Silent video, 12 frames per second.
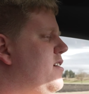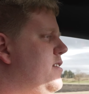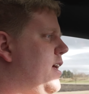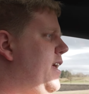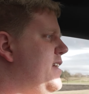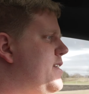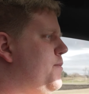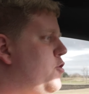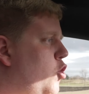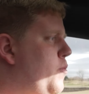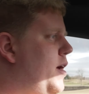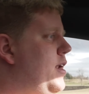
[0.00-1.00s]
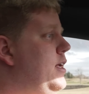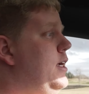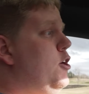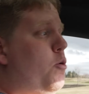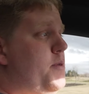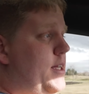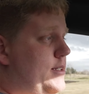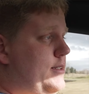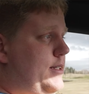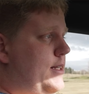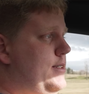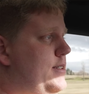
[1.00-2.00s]
Dann geht es aber nochmal um die
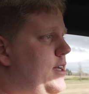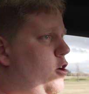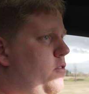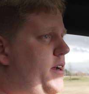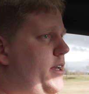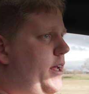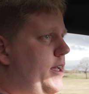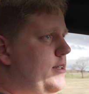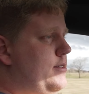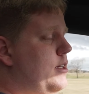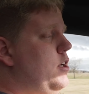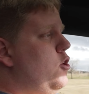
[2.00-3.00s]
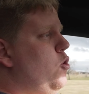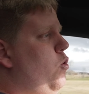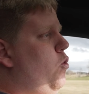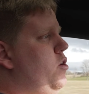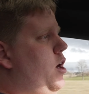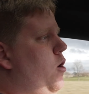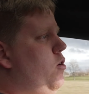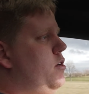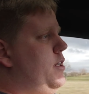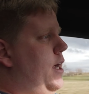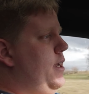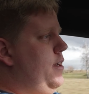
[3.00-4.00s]
Assistenz, die auch wichtig ist. Und auch
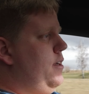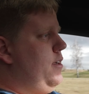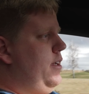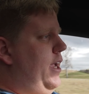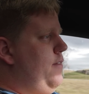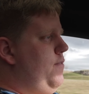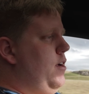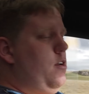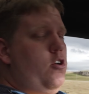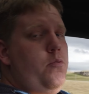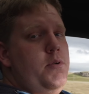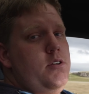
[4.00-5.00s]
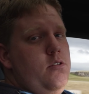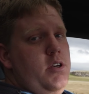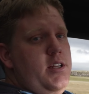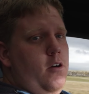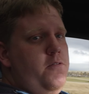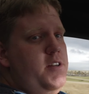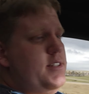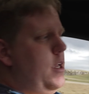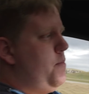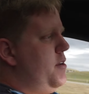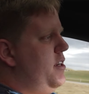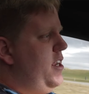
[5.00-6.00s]
dann gehen wir noch natürlich auf die
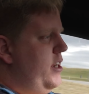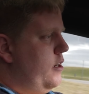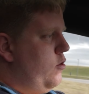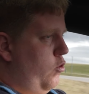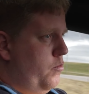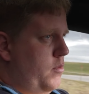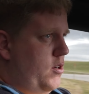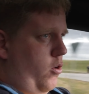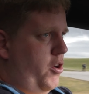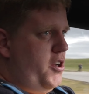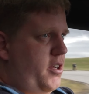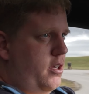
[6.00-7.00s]
Serpentinen, um mit euch